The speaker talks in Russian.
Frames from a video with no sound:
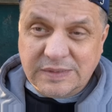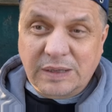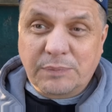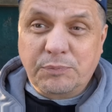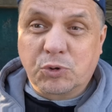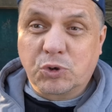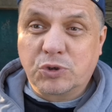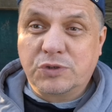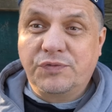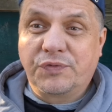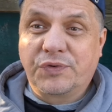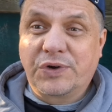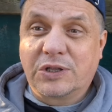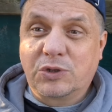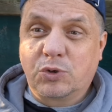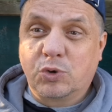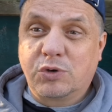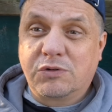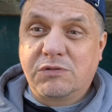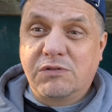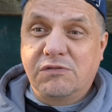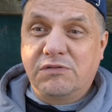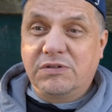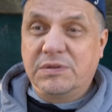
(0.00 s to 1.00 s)
против
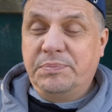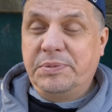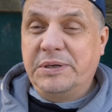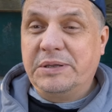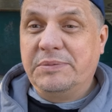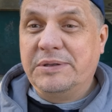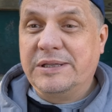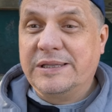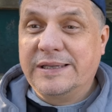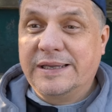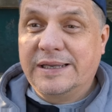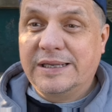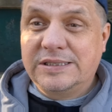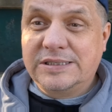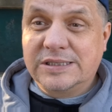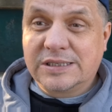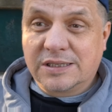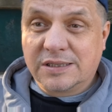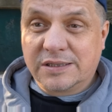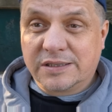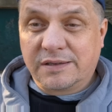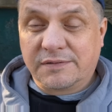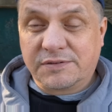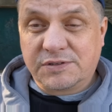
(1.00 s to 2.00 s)
которого вы применяете
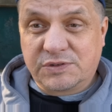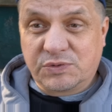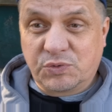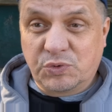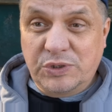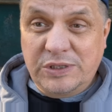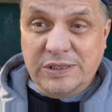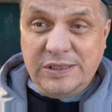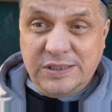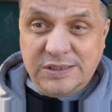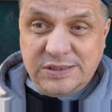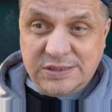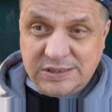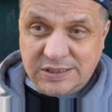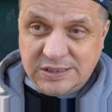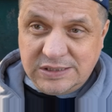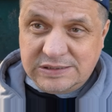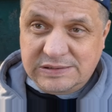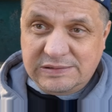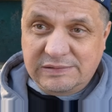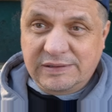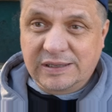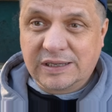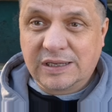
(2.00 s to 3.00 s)
колдовство. И,
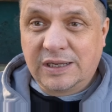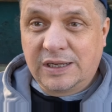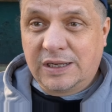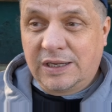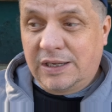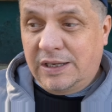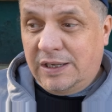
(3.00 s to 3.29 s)
естественно,